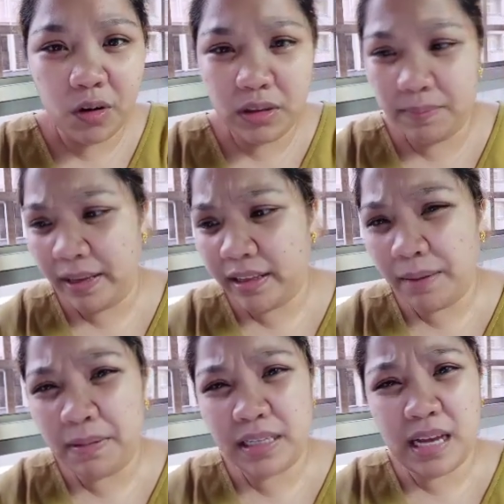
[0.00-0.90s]
O, di ba? Hindi
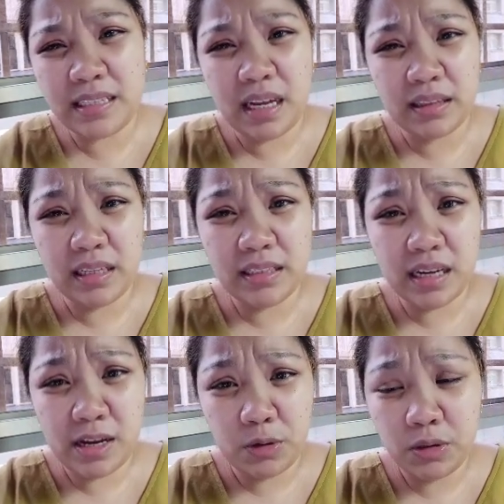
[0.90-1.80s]
ka ba nasasaktan sa
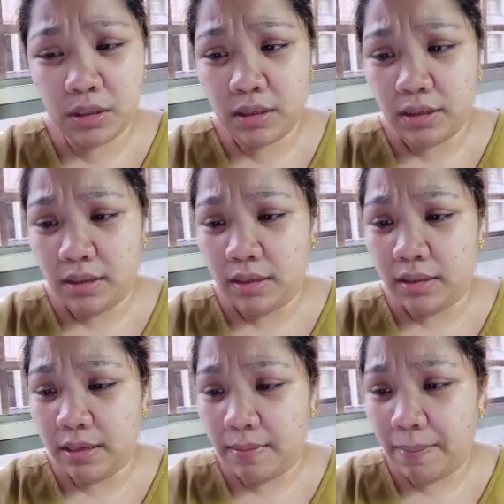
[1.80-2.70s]
ganun?
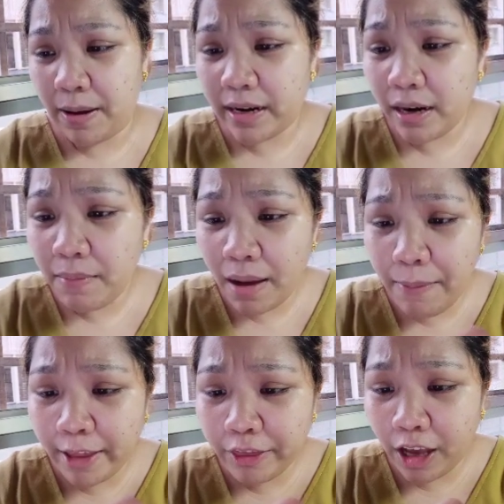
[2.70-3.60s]
Di ba? Para lang
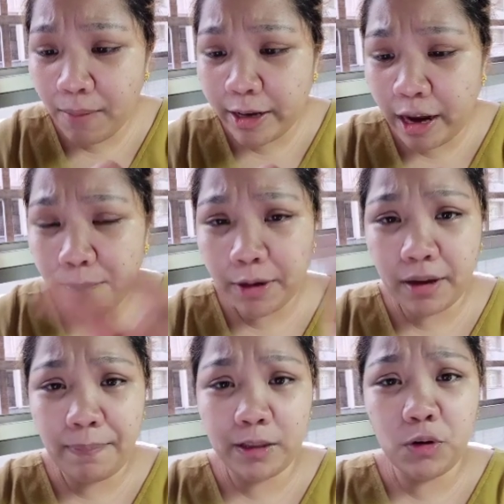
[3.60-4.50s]
makabenta ka, may number
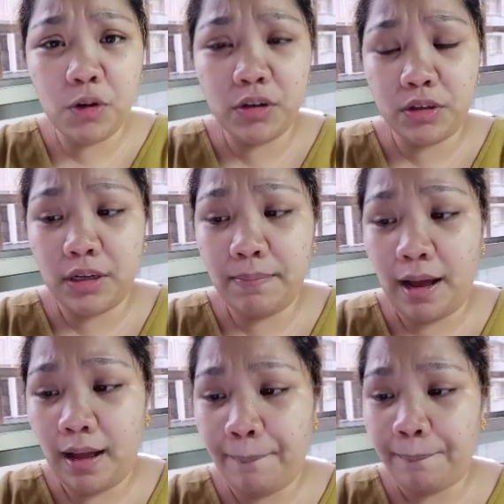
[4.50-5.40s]
ka pa dun. Di
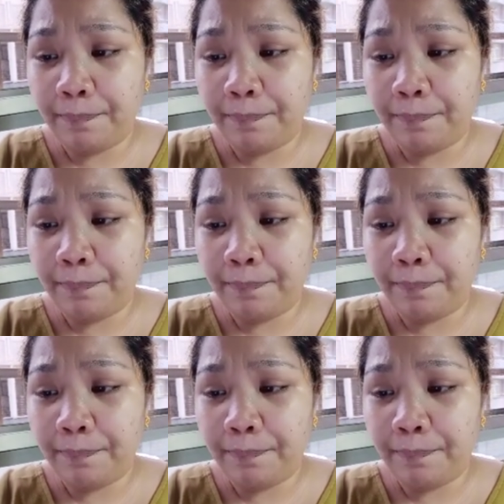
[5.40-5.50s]
ba?